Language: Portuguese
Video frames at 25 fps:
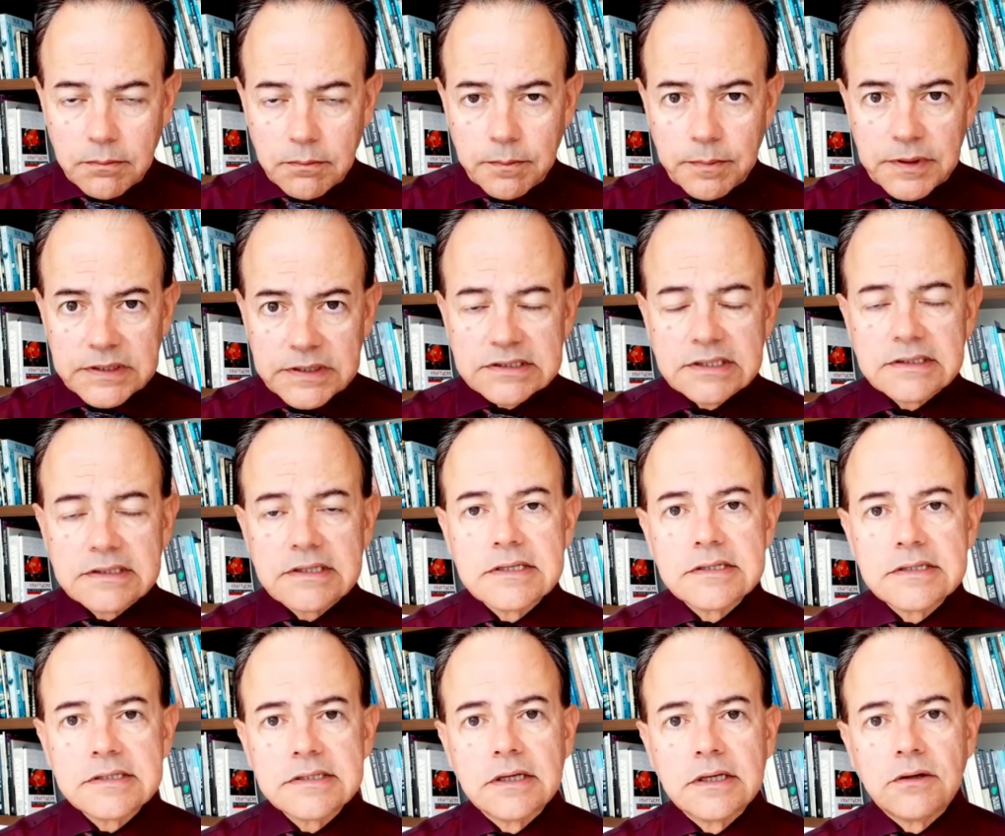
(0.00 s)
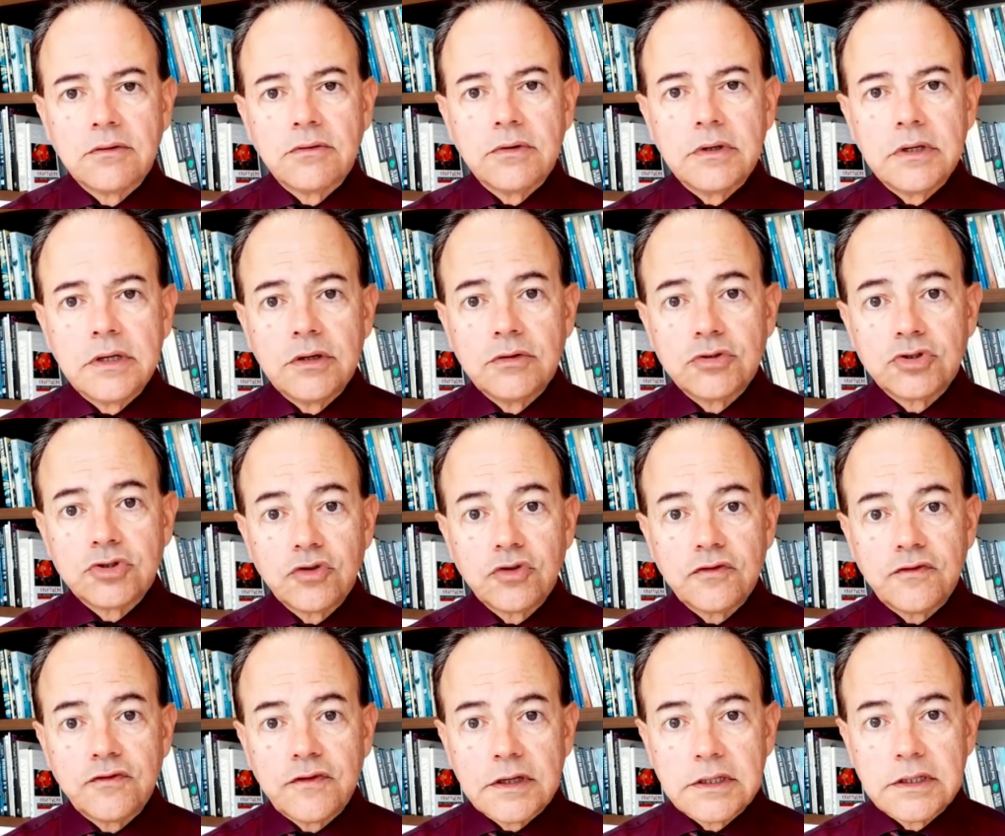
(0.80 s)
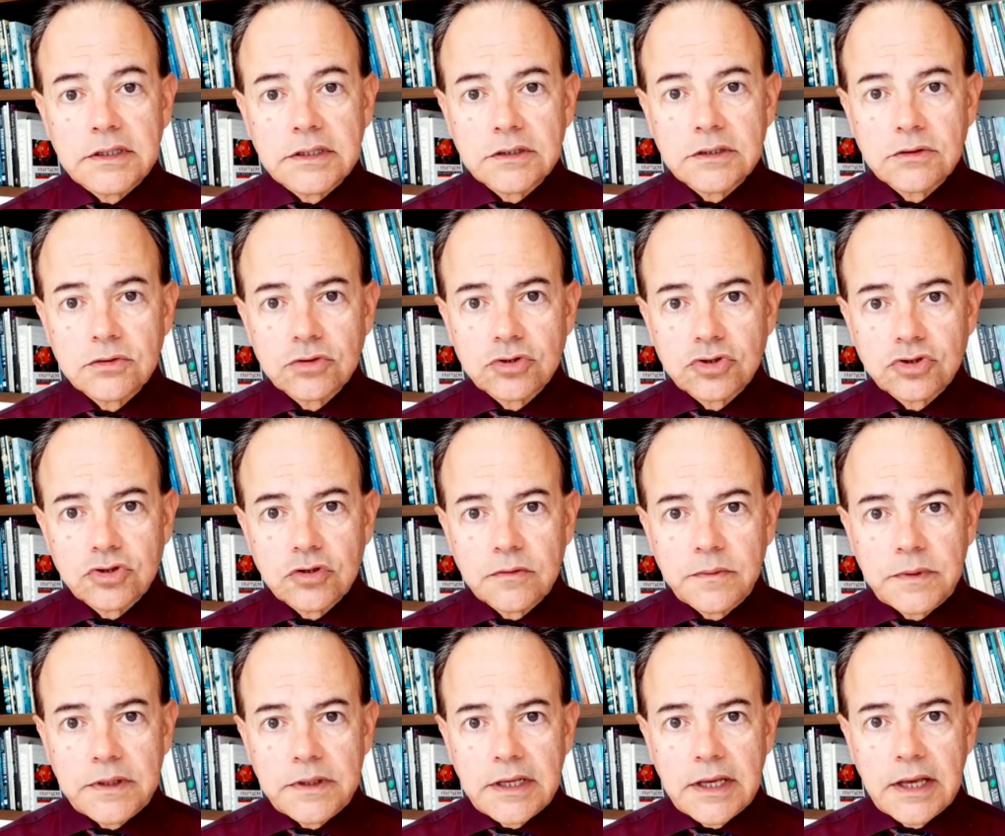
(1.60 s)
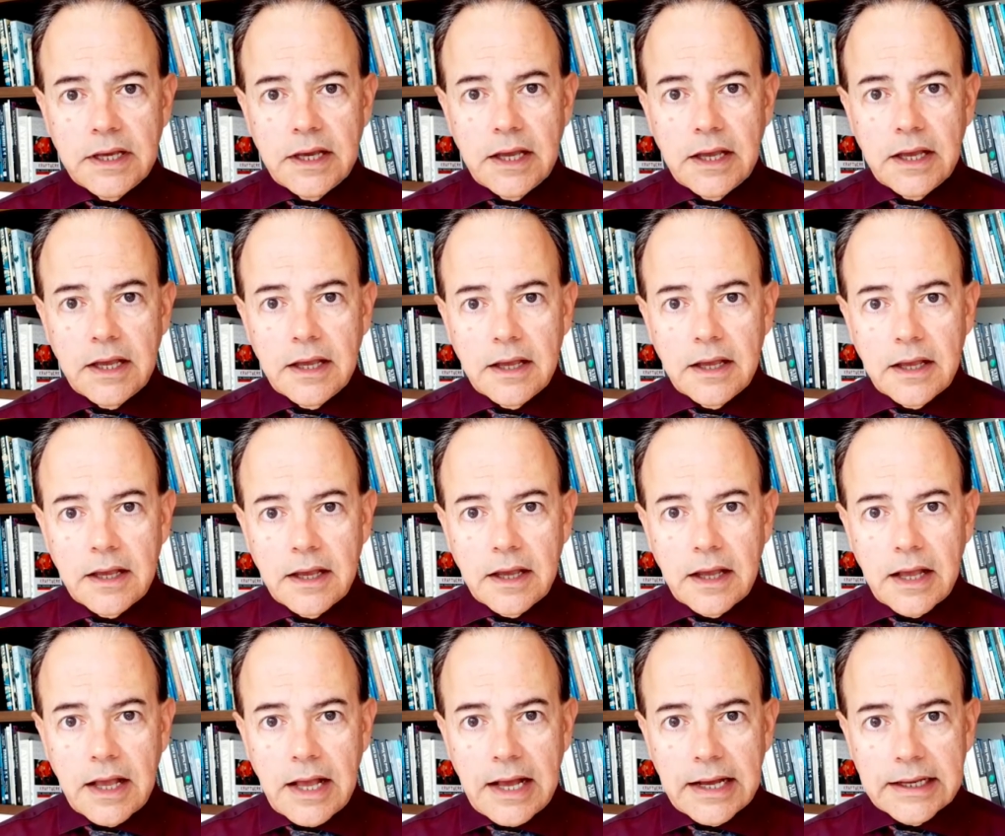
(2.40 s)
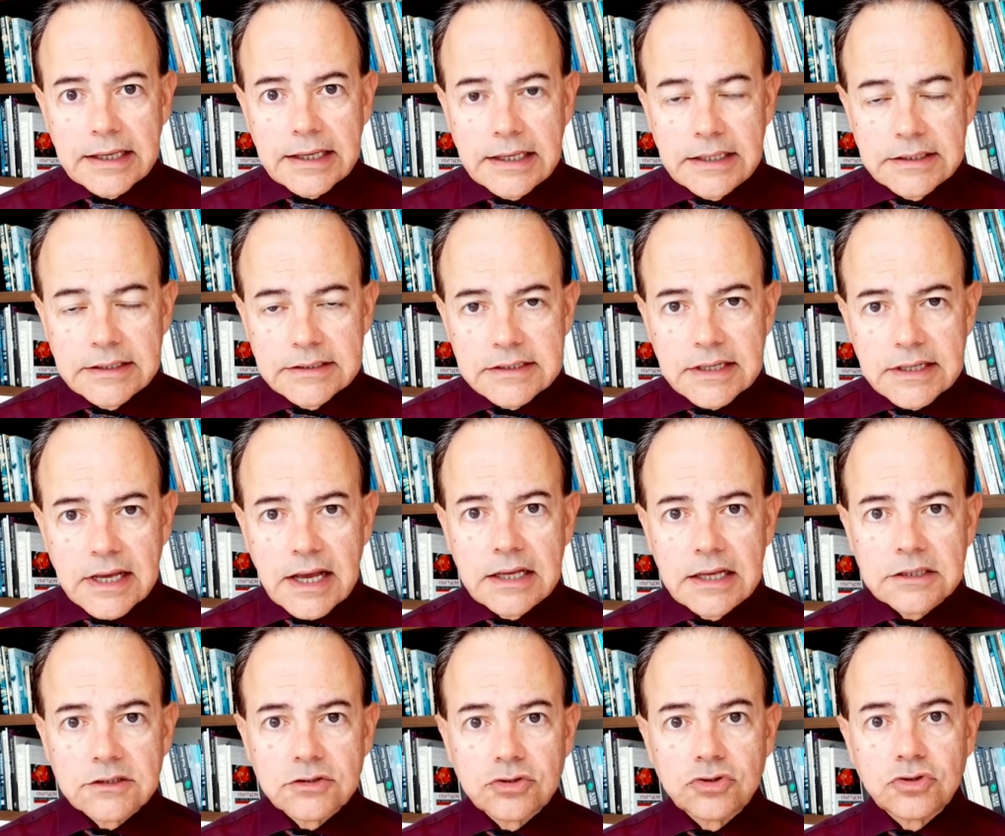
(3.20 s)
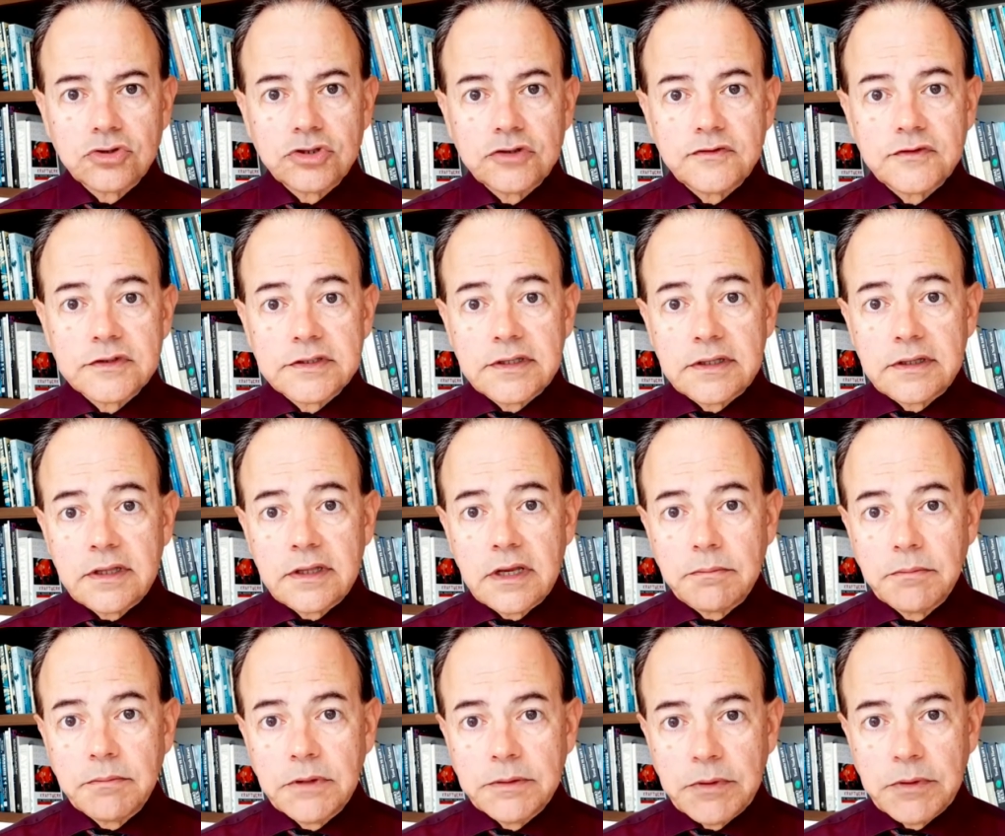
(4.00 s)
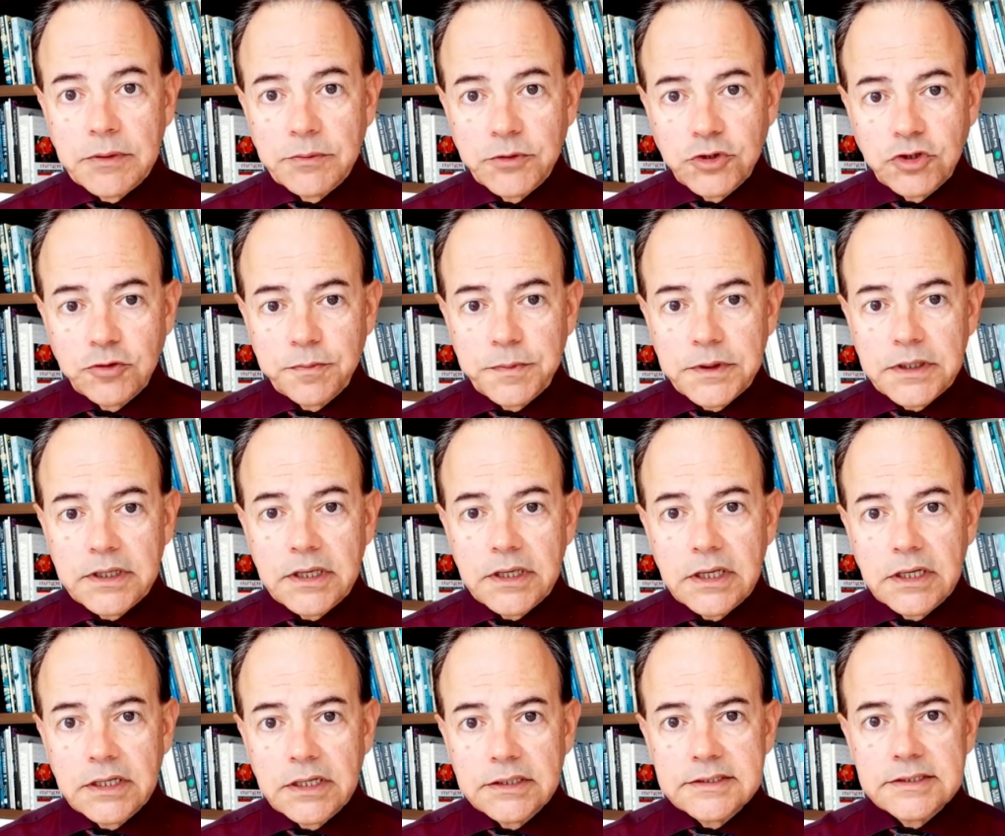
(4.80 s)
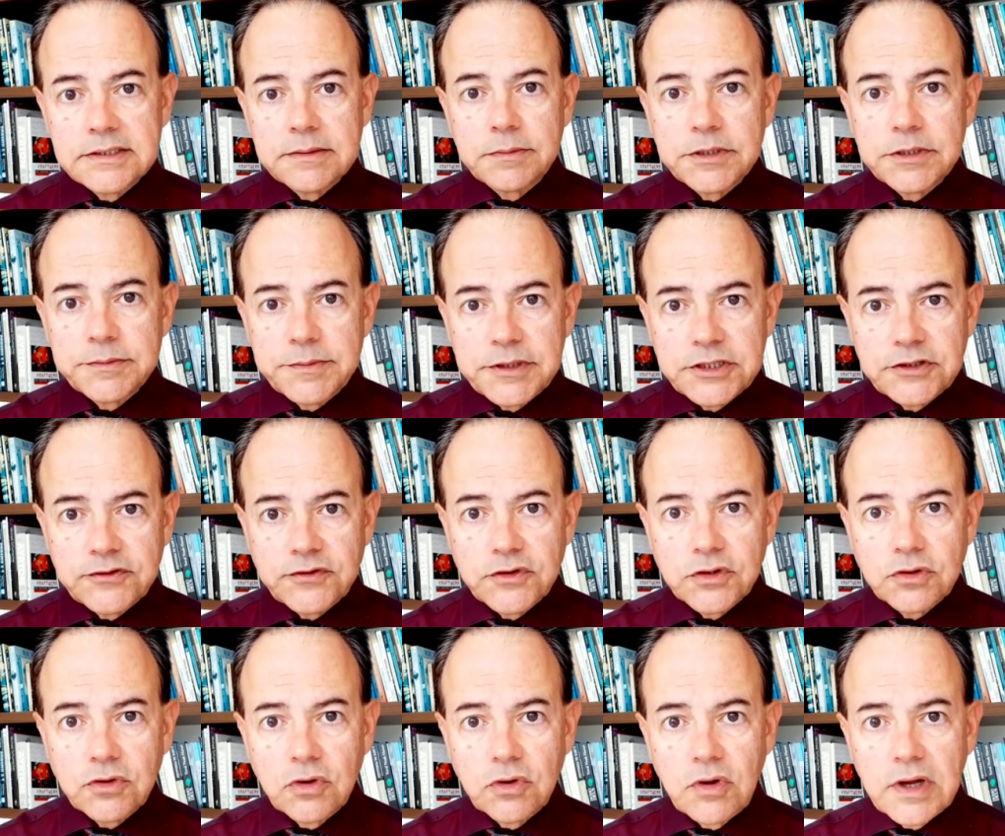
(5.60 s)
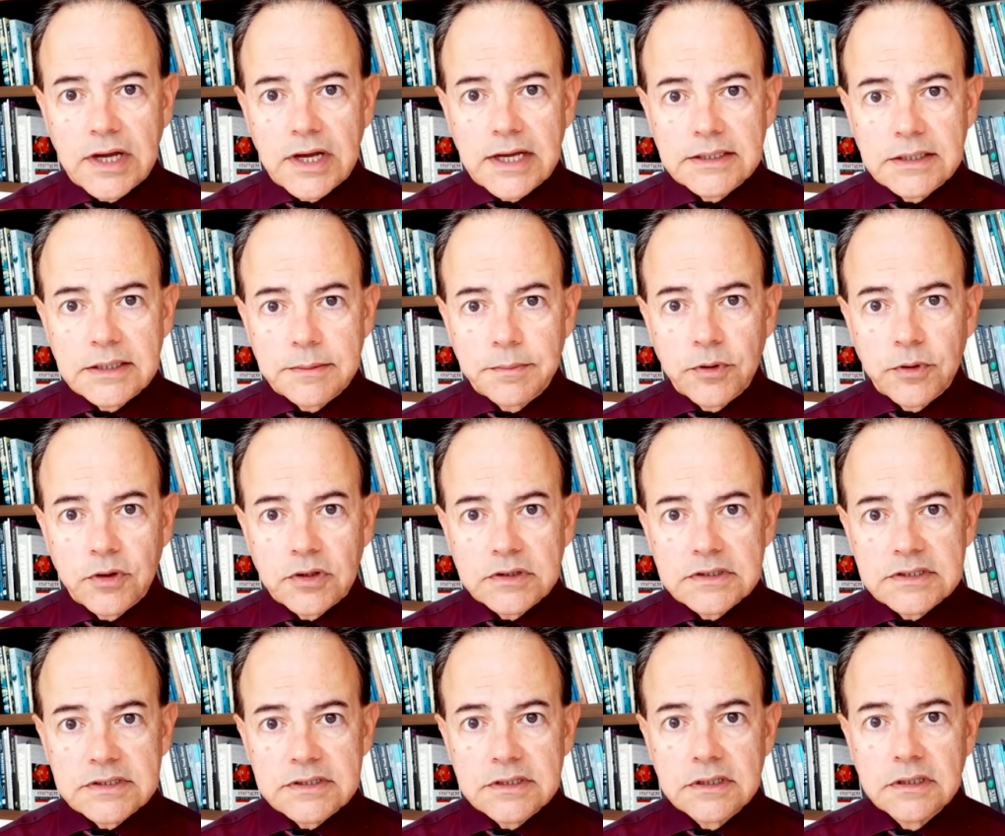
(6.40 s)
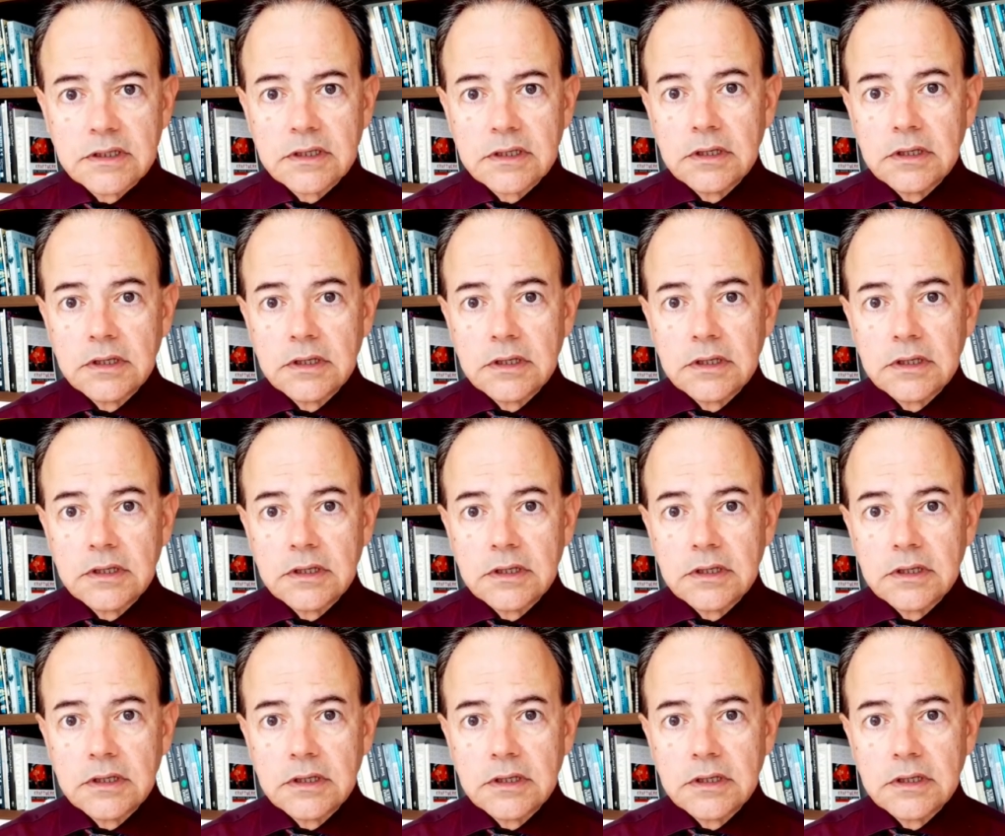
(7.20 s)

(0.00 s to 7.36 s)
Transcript: Presta atenção, eu falando sobre aqueles casos onde você tem a mama muito pequena e simplesmente foi colocada a prótese.